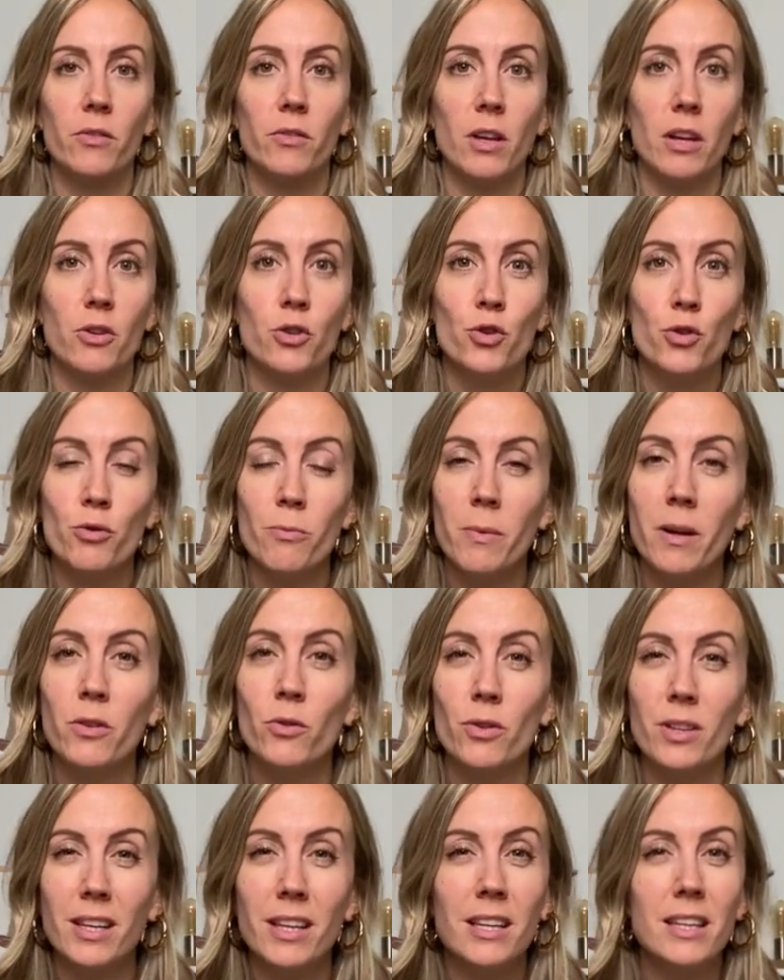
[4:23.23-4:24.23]
un chemin
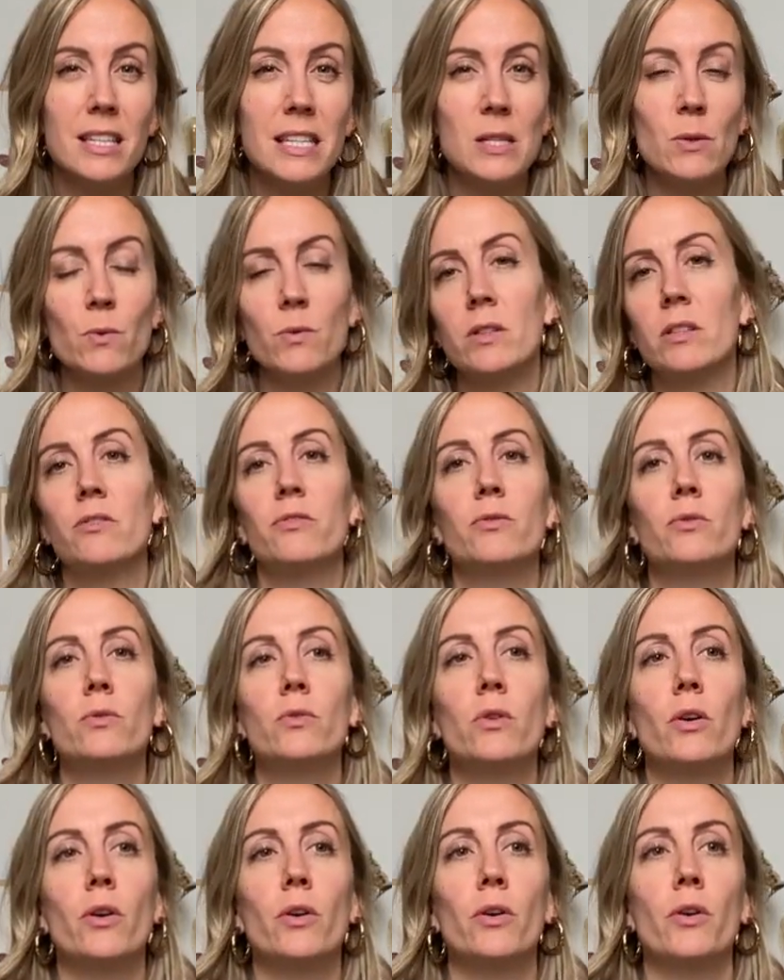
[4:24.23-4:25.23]
de guérison au
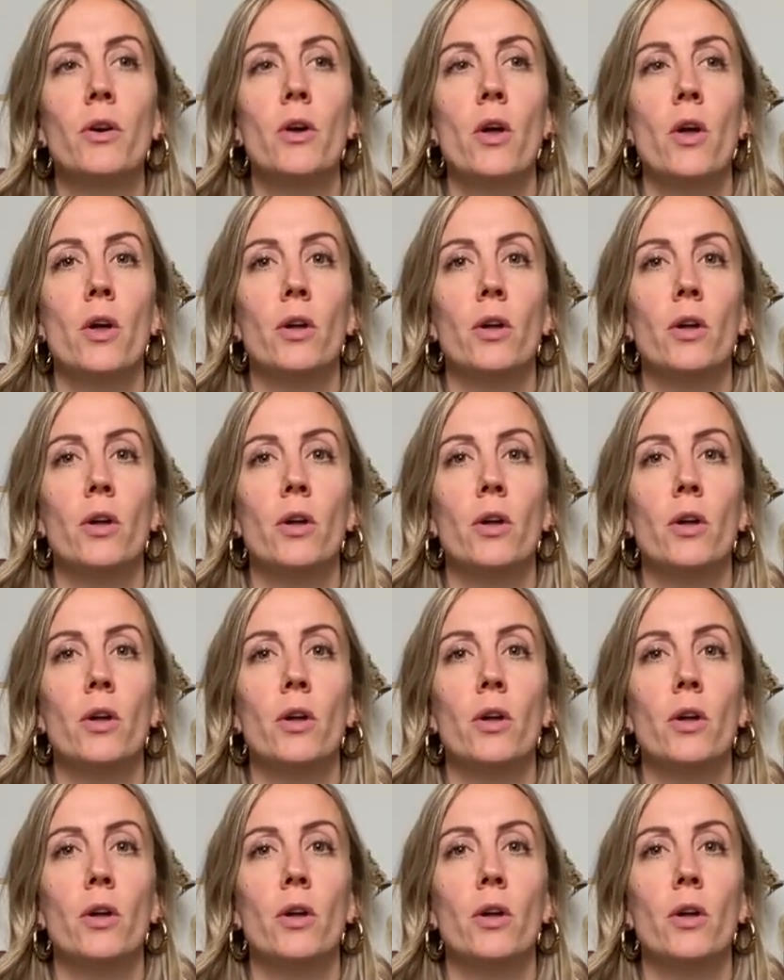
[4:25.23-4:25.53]
niveau euh,